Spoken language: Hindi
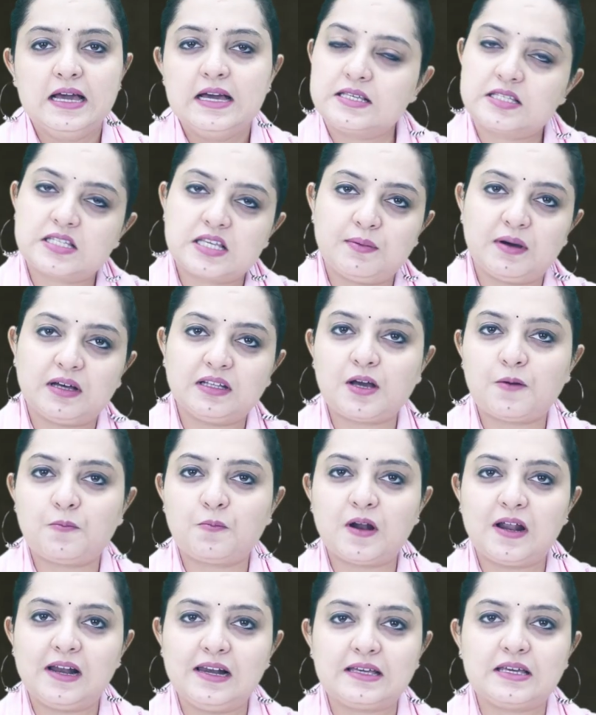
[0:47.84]
इसके बाद
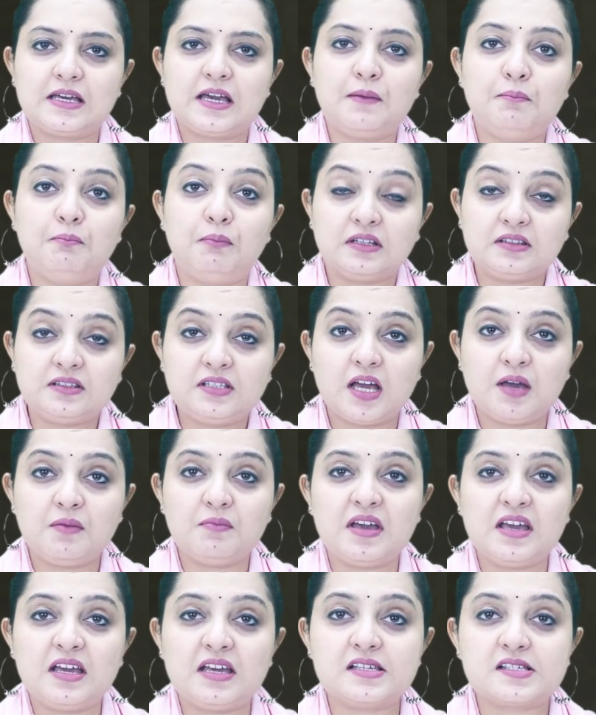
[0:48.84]
अप्रैल के मध्य
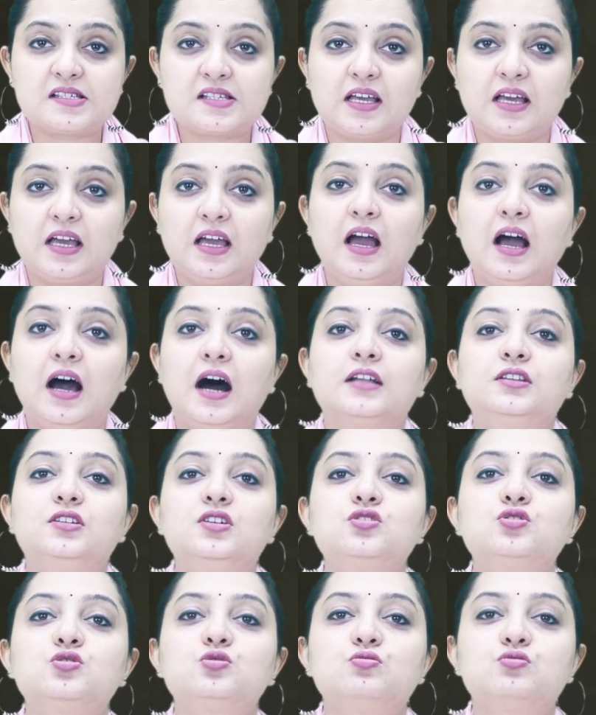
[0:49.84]
में इसे
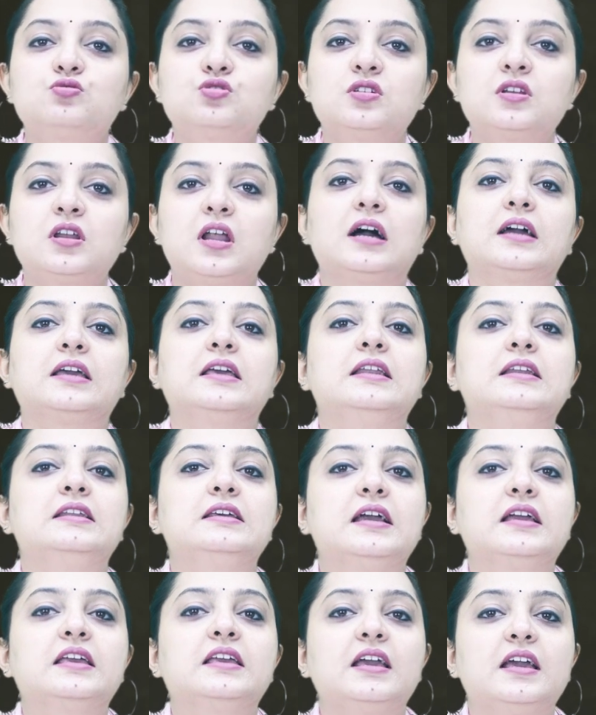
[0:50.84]
अधिसूचना के
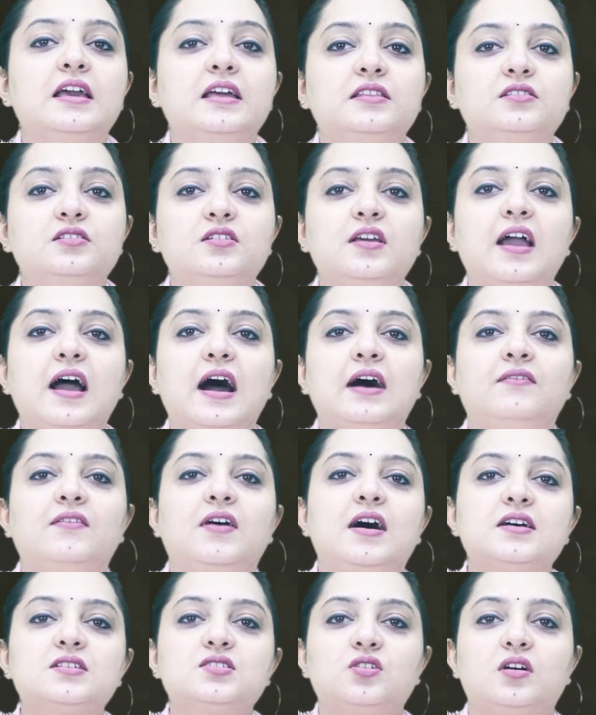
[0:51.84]
लिए केंद्रीय
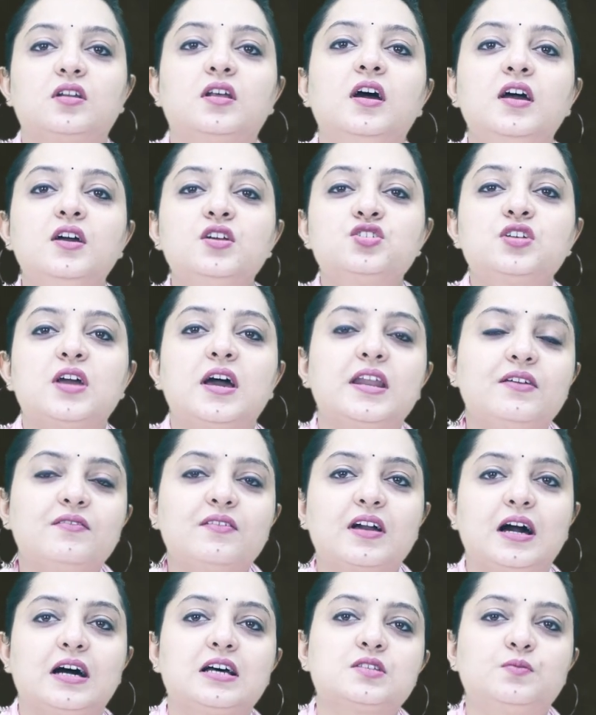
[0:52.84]
आवास और शहरी
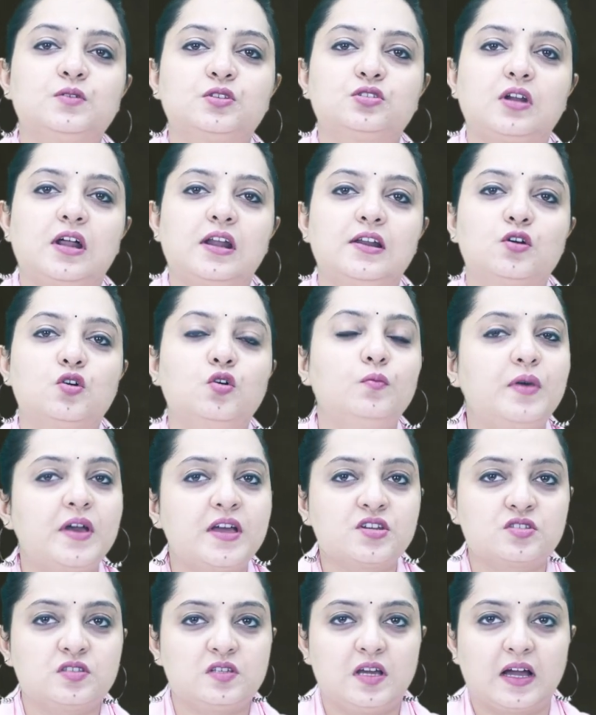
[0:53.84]
विकास मंत्रालय को
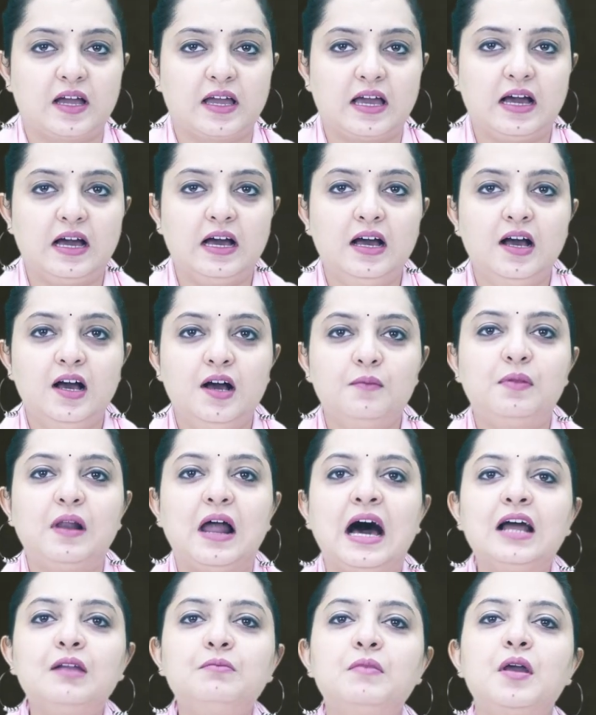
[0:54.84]
भेज दिया गया
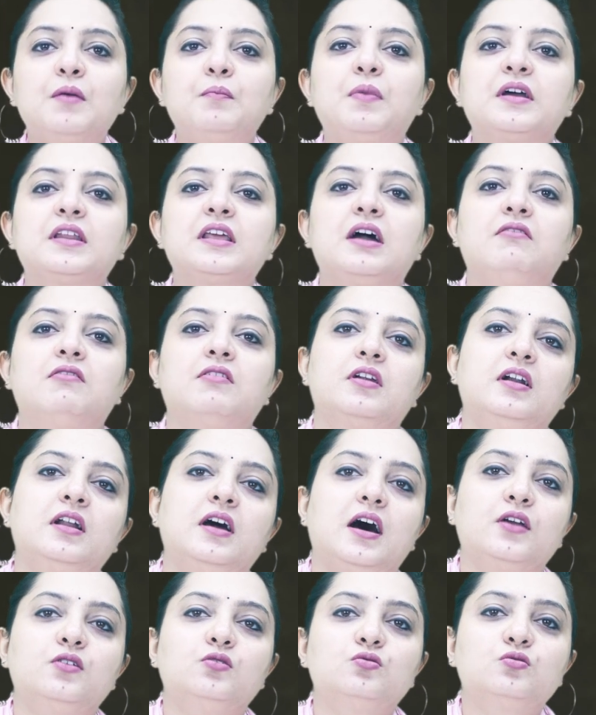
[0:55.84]
प्लान में पर्यावरण
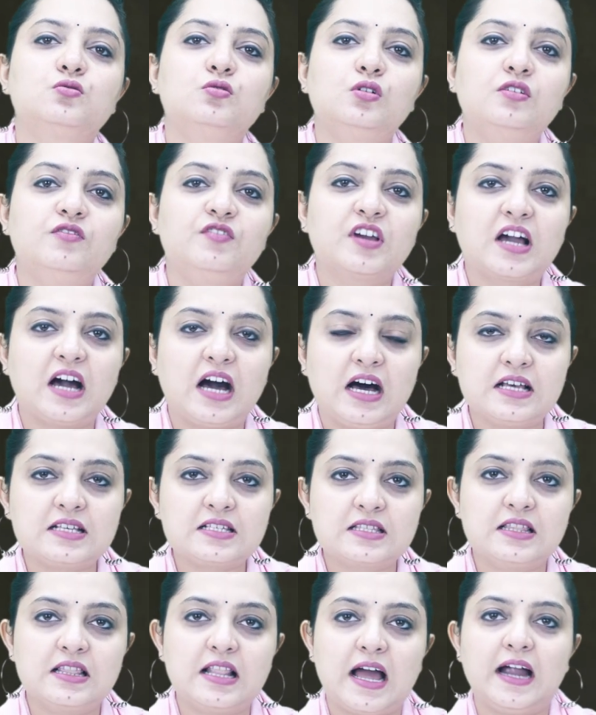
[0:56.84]
अनुकूल
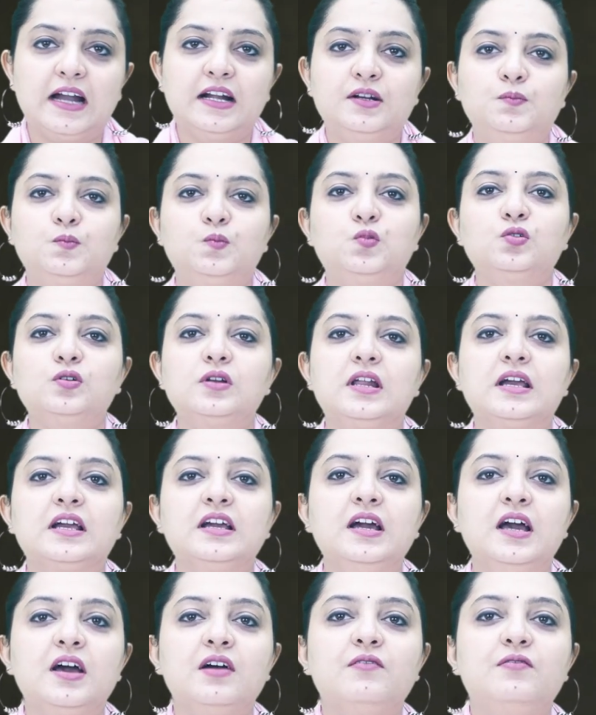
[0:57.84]
विकास लैंड पूलिंग
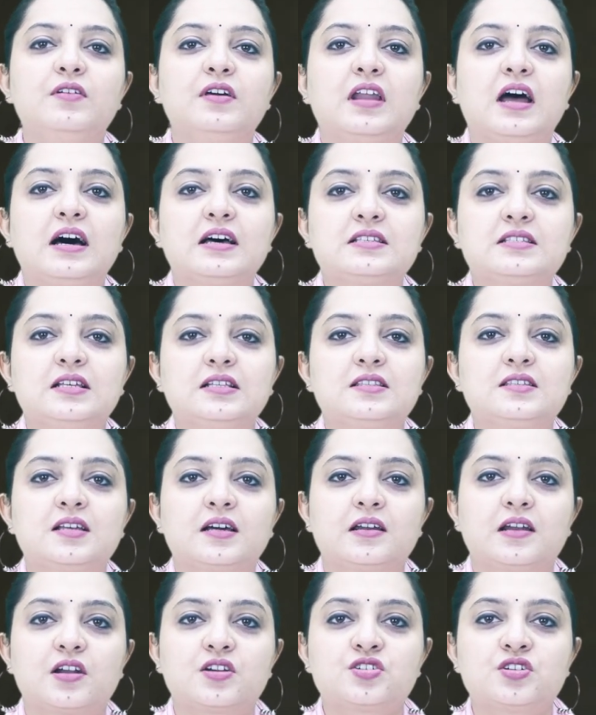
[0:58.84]
विरासत
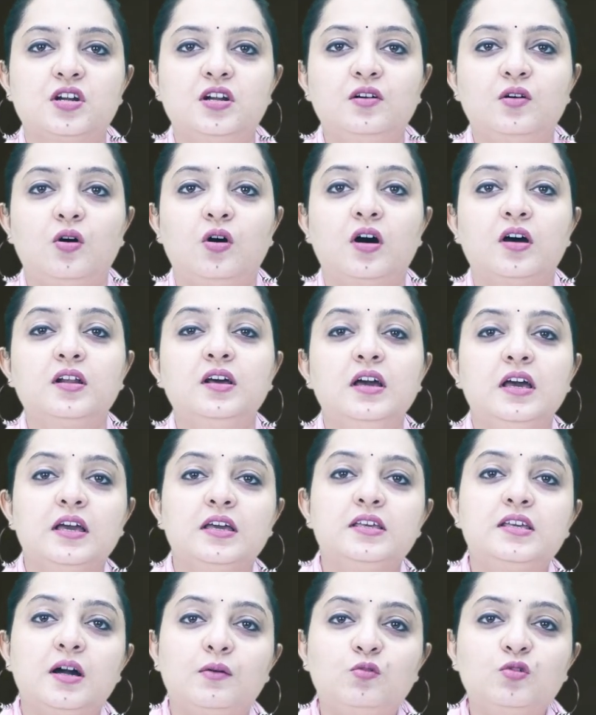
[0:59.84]
संरक्षण और
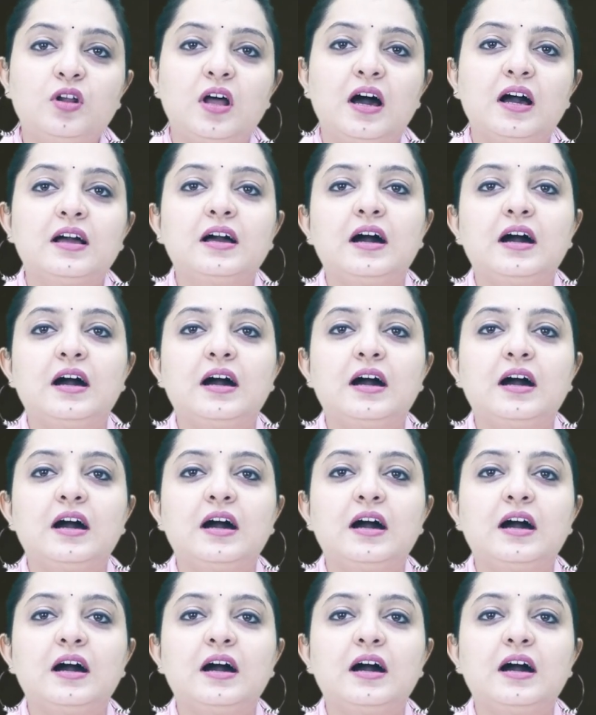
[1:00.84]
यमुना